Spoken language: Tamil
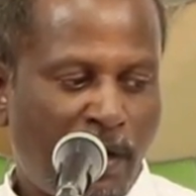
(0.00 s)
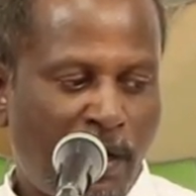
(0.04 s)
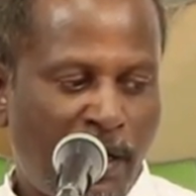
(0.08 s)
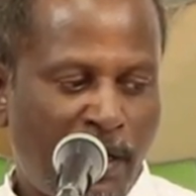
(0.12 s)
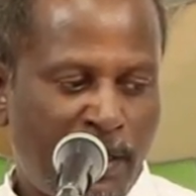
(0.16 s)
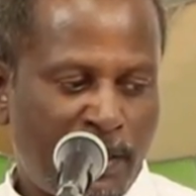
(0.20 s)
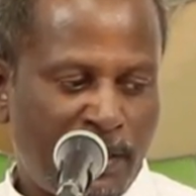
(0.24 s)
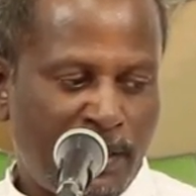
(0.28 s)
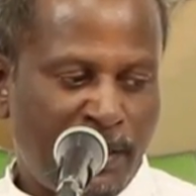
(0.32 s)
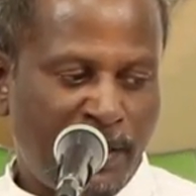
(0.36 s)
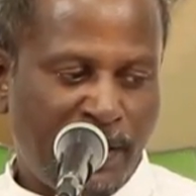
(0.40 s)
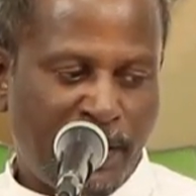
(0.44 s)

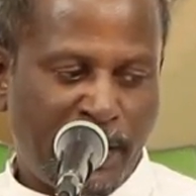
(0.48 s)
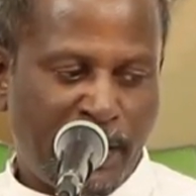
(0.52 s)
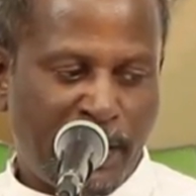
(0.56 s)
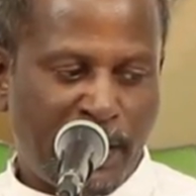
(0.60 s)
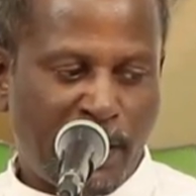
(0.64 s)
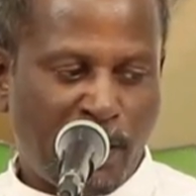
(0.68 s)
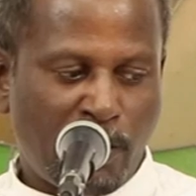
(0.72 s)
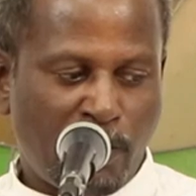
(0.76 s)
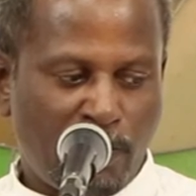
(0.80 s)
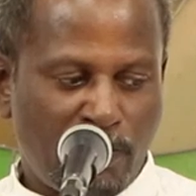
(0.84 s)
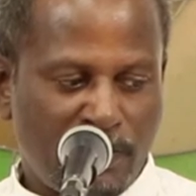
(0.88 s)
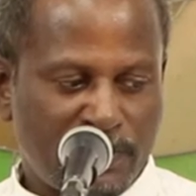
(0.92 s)
ஆறு
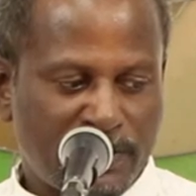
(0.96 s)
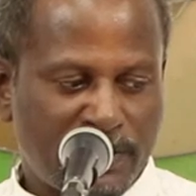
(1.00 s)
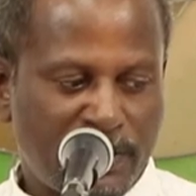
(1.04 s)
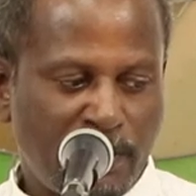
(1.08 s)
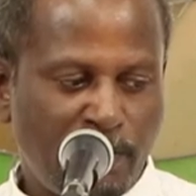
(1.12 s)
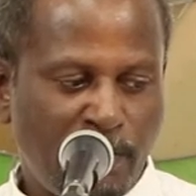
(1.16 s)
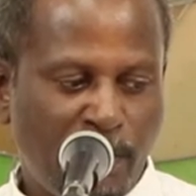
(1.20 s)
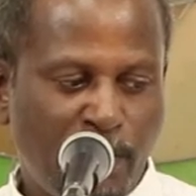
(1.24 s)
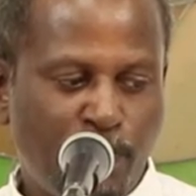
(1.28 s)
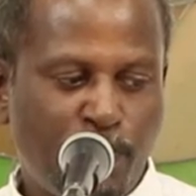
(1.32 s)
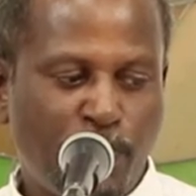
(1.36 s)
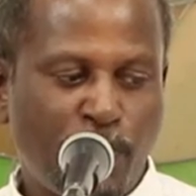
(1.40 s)
ஏழாவது
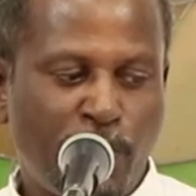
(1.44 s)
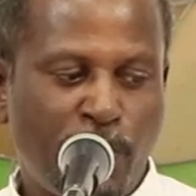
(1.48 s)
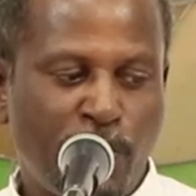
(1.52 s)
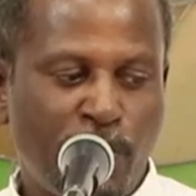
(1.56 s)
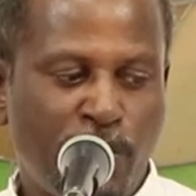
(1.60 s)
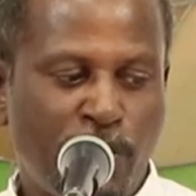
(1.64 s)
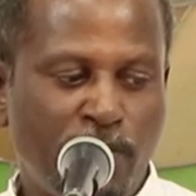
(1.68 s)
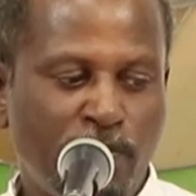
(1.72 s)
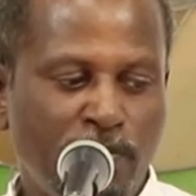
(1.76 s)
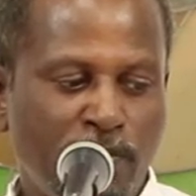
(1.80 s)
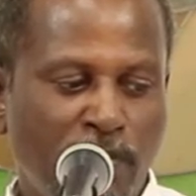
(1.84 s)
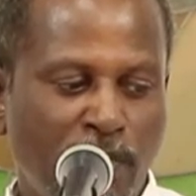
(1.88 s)
வசனம்
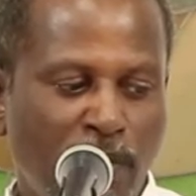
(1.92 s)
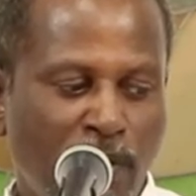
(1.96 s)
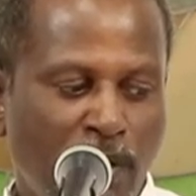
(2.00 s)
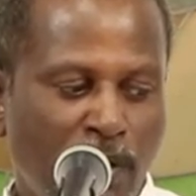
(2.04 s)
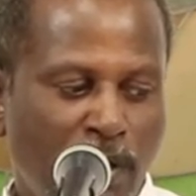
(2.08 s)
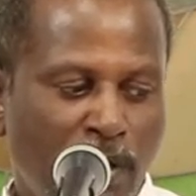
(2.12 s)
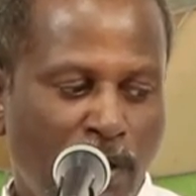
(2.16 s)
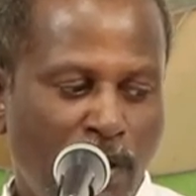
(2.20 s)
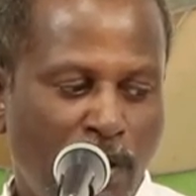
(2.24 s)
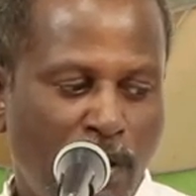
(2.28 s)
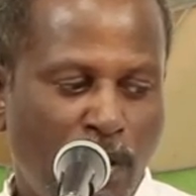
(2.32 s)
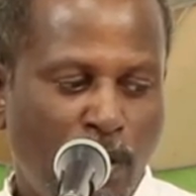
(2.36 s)
இப்பொழுதும்
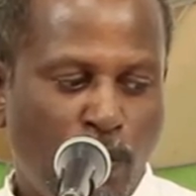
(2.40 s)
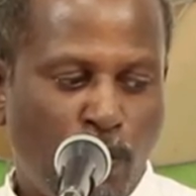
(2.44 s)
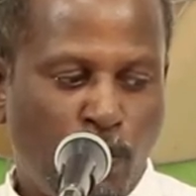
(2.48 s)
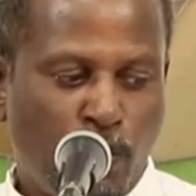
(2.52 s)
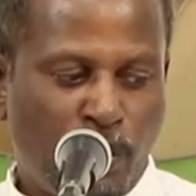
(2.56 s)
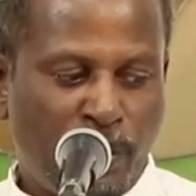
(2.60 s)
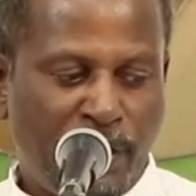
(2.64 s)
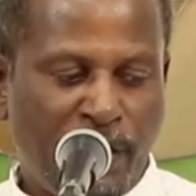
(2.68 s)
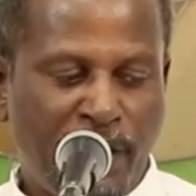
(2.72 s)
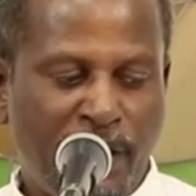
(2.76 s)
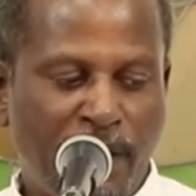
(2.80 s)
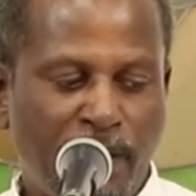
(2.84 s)

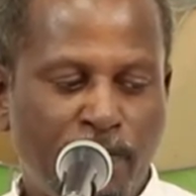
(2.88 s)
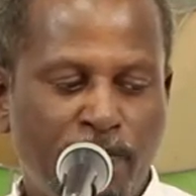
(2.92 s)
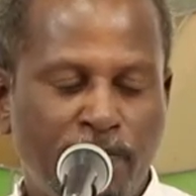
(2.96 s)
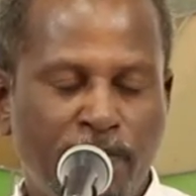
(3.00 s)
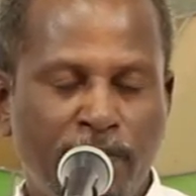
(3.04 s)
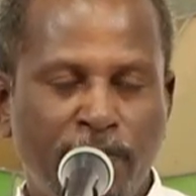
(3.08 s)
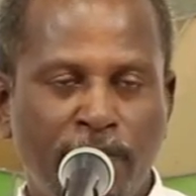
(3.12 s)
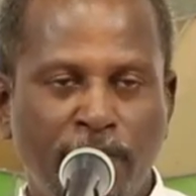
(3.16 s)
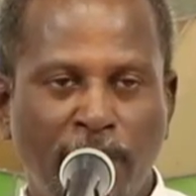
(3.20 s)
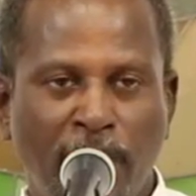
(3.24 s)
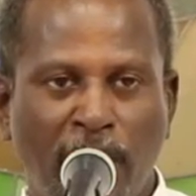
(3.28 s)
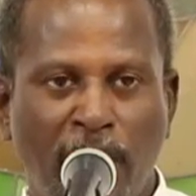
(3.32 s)
உன்னிடம்
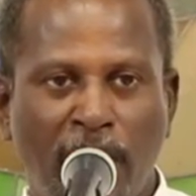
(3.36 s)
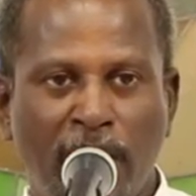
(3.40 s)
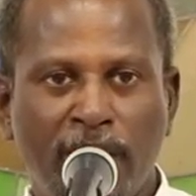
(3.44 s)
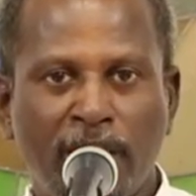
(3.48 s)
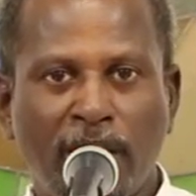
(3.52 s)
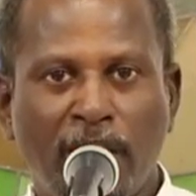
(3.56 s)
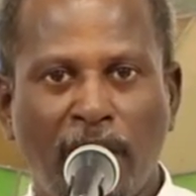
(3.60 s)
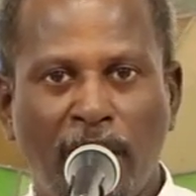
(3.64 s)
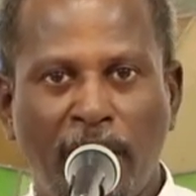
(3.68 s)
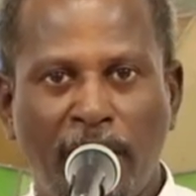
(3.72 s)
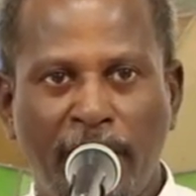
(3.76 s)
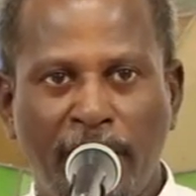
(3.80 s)
நான்
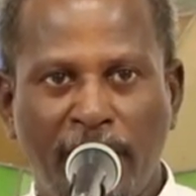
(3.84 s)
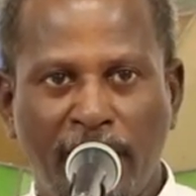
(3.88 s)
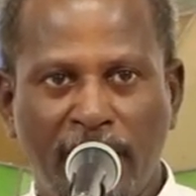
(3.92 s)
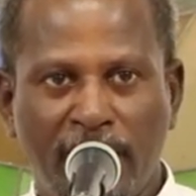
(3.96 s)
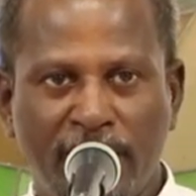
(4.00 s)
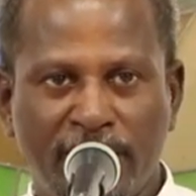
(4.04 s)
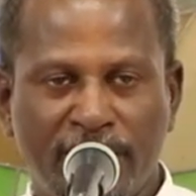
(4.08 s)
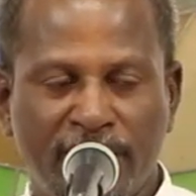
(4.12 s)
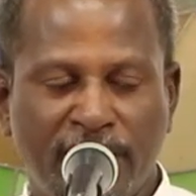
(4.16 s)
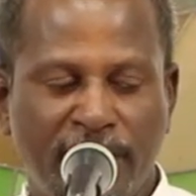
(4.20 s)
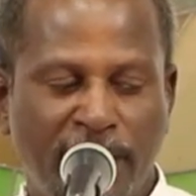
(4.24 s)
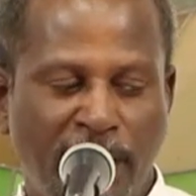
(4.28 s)

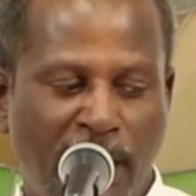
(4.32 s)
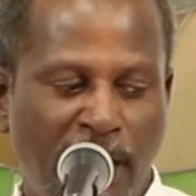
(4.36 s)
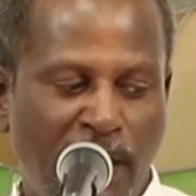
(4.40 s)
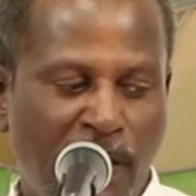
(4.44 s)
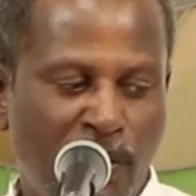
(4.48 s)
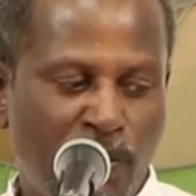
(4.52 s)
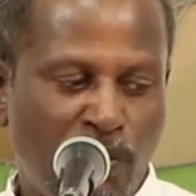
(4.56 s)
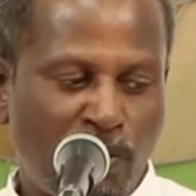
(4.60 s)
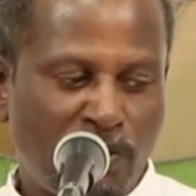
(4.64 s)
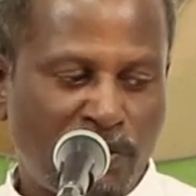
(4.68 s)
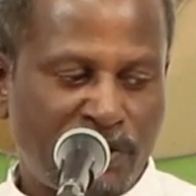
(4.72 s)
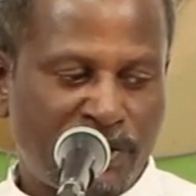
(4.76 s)
காணுகின்ற
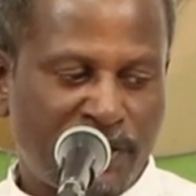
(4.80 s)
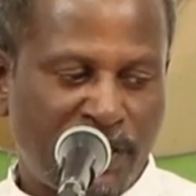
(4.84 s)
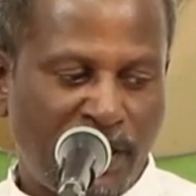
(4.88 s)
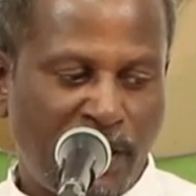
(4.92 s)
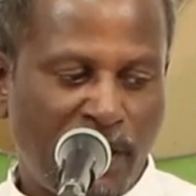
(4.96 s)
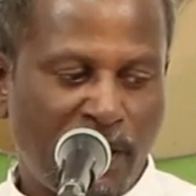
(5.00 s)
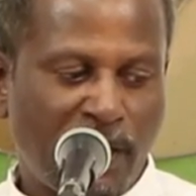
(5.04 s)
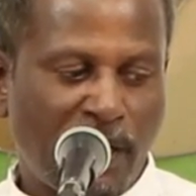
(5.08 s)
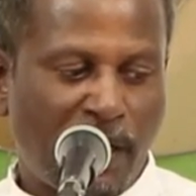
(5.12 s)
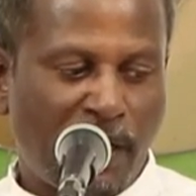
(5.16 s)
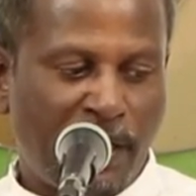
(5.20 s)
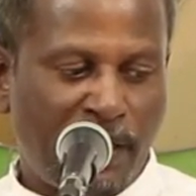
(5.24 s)
நல்லதொன்றை
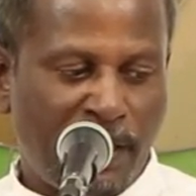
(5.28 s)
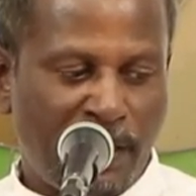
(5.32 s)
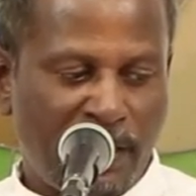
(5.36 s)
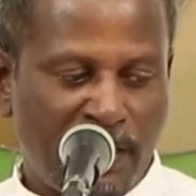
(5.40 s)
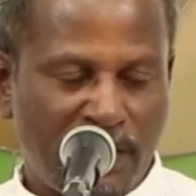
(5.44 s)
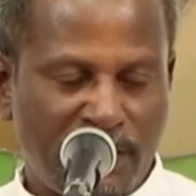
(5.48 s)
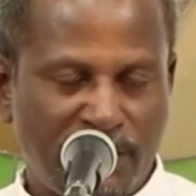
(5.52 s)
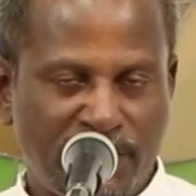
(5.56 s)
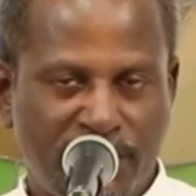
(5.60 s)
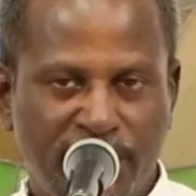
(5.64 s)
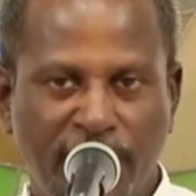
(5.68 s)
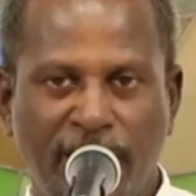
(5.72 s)

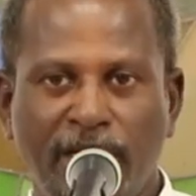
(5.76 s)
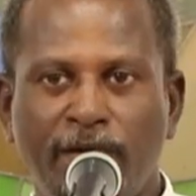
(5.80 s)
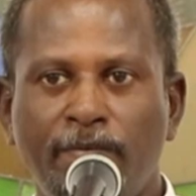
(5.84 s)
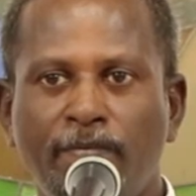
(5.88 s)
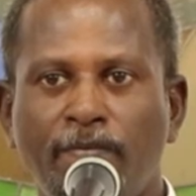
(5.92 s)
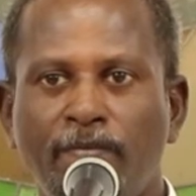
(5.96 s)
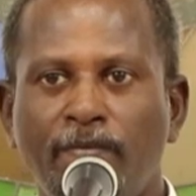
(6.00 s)
காணுகின்றேன்